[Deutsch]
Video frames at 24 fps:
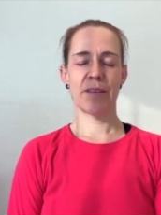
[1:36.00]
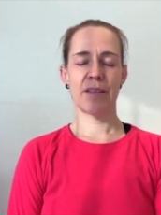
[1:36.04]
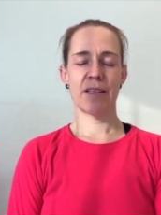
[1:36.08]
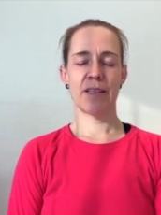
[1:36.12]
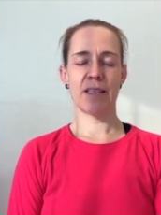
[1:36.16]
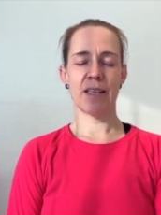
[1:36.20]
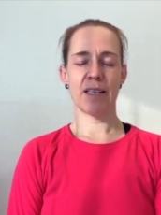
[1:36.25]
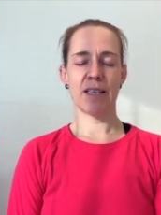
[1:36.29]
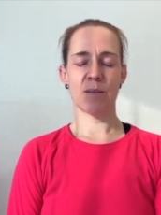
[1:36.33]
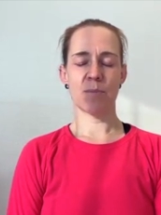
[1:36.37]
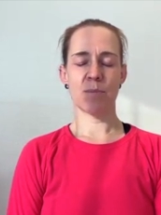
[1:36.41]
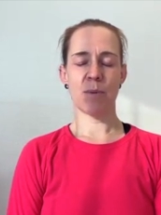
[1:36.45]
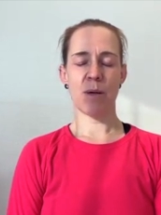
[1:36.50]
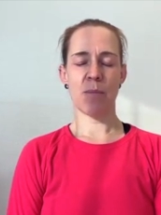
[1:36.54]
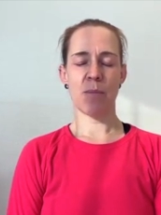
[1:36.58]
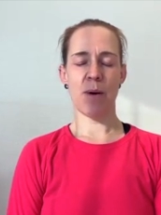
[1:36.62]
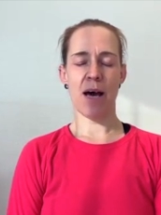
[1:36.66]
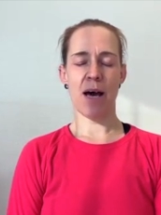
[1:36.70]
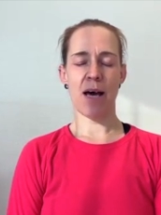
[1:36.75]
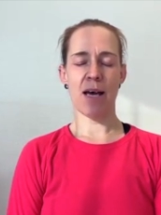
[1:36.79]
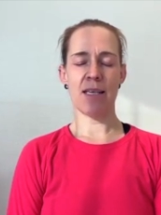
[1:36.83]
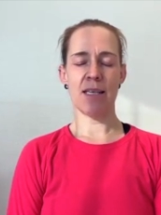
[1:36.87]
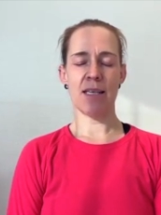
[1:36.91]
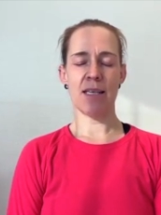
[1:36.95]
dass beim
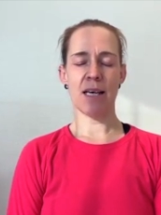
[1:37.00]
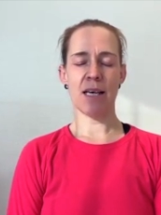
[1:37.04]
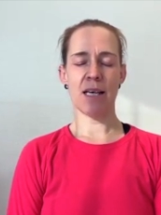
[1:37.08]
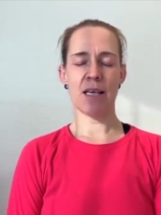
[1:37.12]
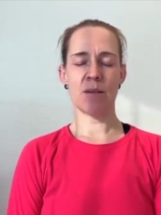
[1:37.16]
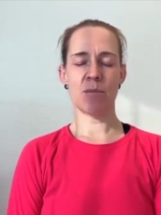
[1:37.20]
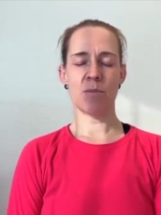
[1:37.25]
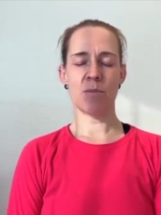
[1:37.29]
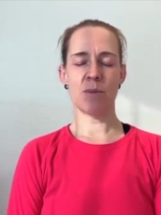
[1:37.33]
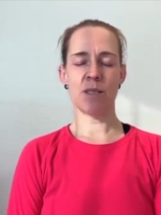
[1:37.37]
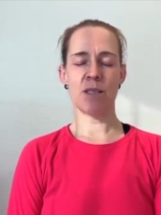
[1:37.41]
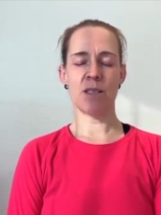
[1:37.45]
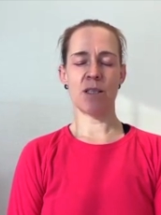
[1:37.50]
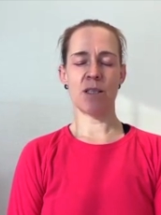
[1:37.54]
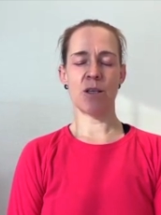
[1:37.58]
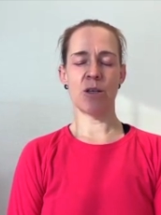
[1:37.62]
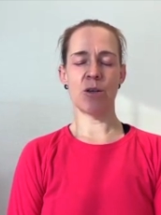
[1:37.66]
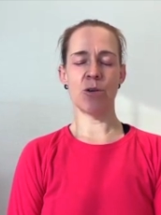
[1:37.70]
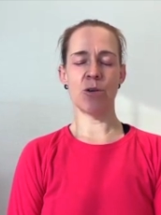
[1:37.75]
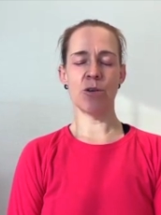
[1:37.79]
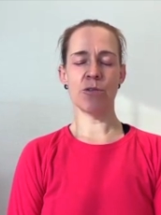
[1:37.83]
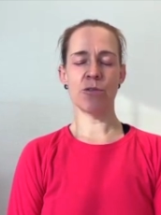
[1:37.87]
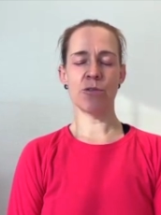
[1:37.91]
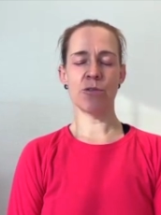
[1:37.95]
Einatmen die
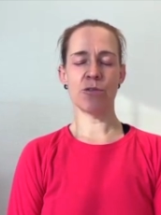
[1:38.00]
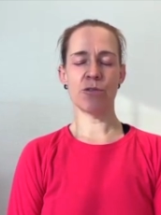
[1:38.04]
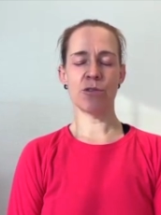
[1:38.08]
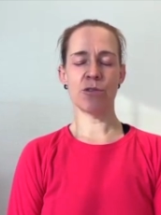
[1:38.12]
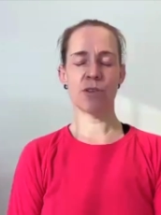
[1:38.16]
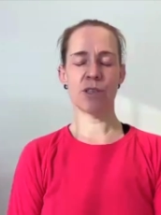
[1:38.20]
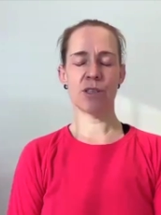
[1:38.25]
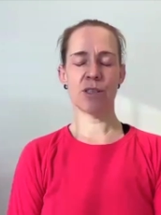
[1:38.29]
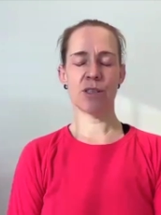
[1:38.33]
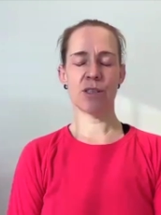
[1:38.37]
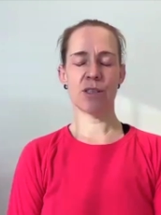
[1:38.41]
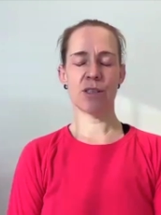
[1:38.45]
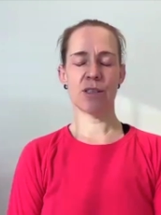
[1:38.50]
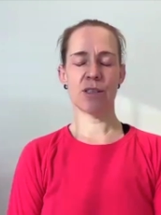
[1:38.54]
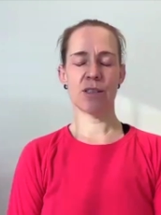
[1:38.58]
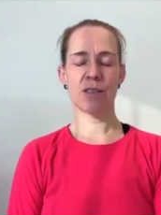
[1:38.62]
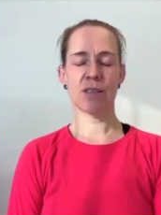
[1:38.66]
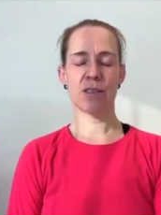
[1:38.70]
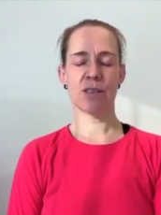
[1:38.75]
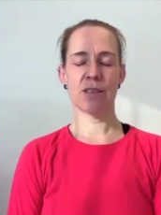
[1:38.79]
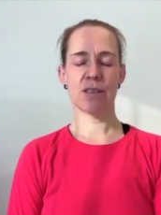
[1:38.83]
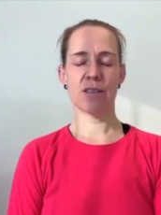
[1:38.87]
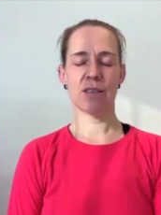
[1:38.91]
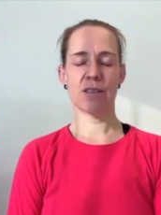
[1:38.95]
Luft
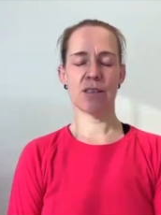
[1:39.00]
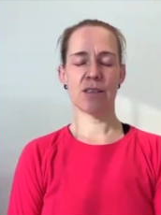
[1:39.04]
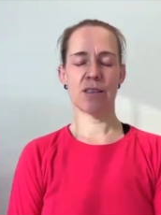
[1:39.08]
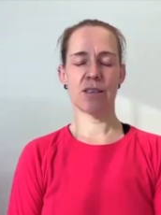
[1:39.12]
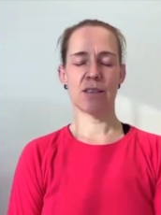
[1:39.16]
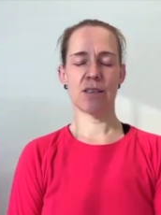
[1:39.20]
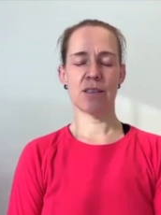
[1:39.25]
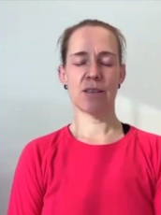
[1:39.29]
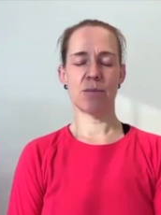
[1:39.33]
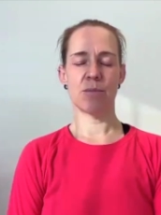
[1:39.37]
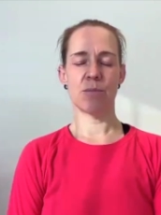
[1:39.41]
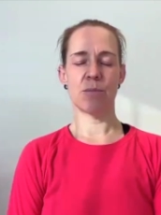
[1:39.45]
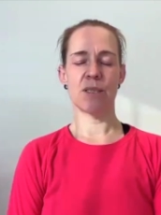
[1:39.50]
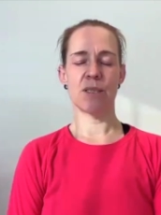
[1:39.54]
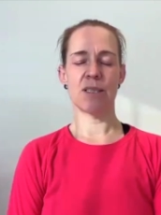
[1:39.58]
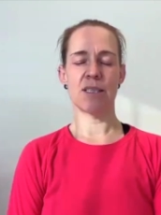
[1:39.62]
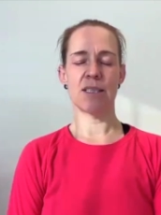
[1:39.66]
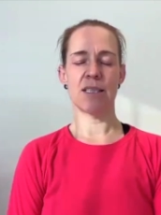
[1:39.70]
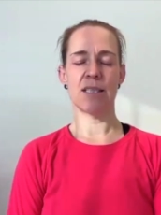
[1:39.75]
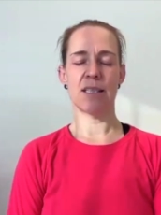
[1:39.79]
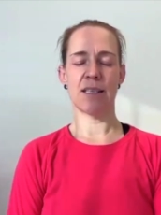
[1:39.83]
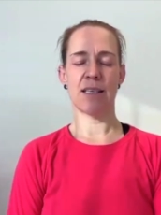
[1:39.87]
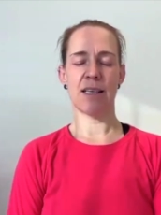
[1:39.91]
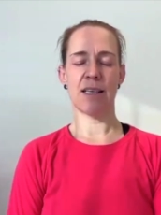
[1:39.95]
ein
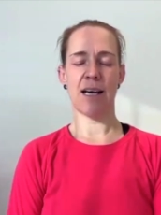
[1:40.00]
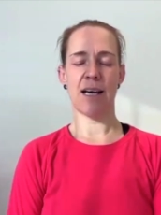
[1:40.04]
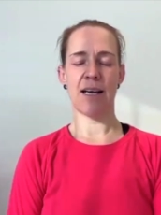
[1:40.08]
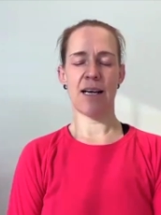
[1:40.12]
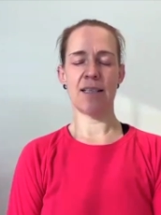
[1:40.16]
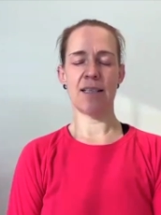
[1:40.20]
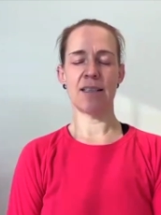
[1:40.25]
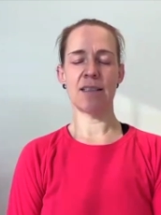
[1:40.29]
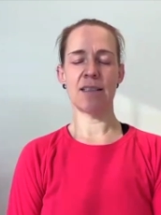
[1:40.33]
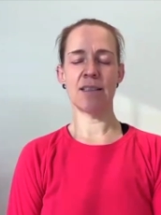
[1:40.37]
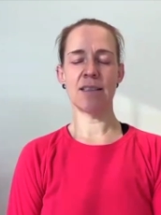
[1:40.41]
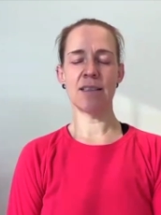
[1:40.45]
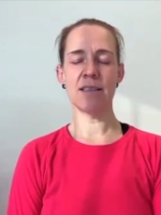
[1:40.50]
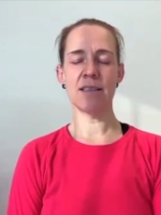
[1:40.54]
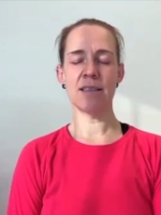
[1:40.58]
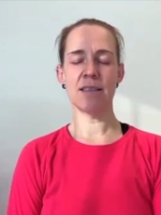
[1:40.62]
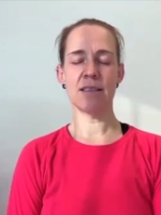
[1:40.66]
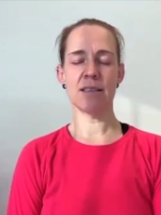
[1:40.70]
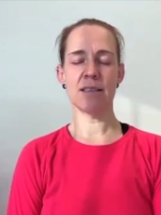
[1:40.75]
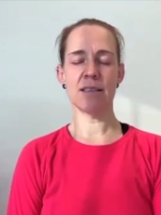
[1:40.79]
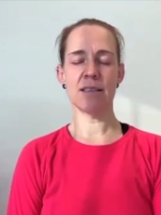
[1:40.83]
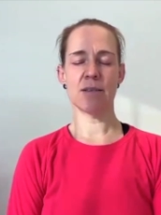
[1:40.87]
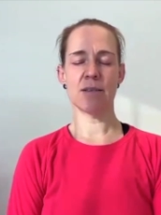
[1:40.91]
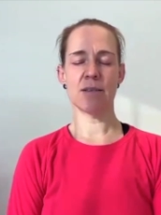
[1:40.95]
bisschen kalt
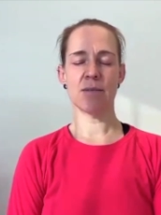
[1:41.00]
ist